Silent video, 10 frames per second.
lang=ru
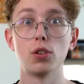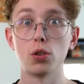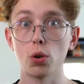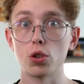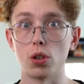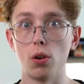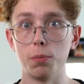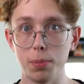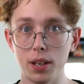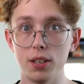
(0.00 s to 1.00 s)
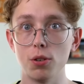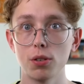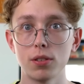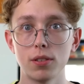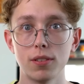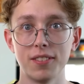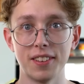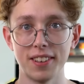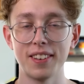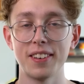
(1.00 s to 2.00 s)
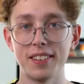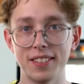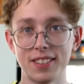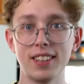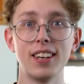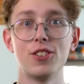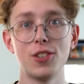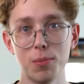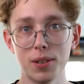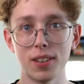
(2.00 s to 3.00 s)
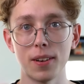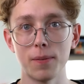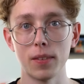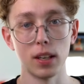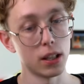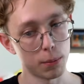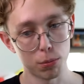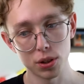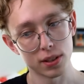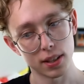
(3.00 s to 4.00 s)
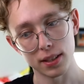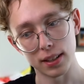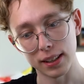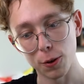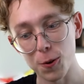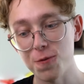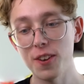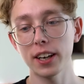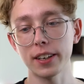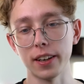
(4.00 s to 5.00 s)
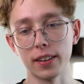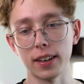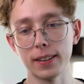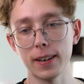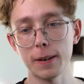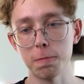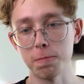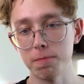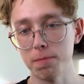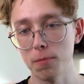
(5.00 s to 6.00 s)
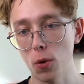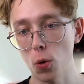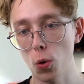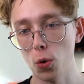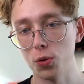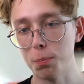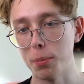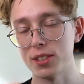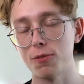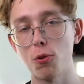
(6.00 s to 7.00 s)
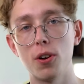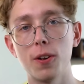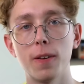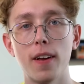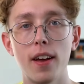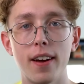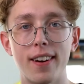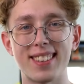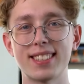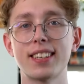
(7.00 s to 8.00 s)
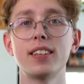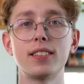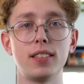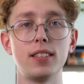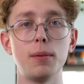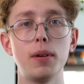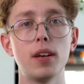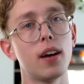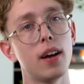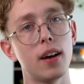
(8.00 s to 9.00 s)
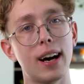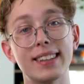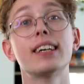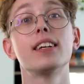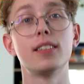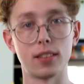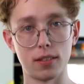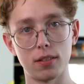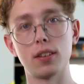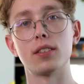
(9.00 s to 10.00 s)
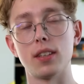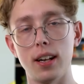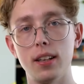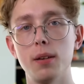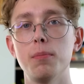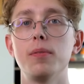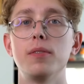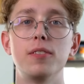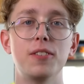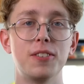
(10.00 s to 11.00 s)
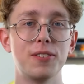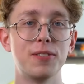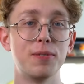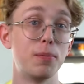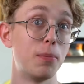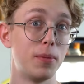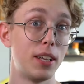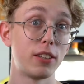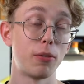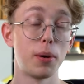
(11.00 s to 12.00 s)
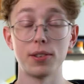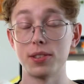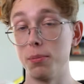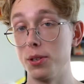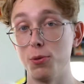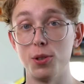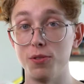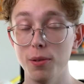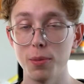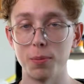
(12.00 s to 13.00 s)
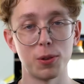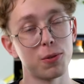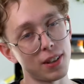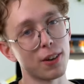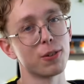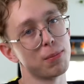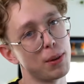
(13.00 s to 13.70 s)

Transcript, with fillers: то тоже он перейдет на настоящие имена. И это будет, знаете, такой вехой, когда он позволил раскрыться себе, открыться к остальным, Э, до этого боялся быть уязвимым, но вот так вот